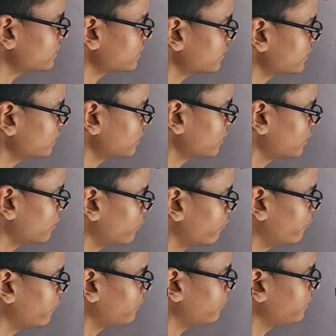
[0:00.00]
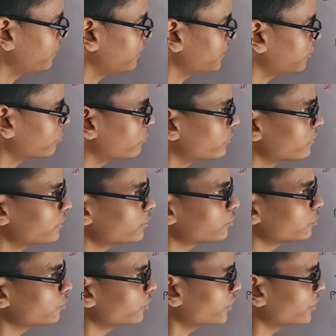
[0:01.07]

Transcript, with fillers: सी विल बी इक्वल टू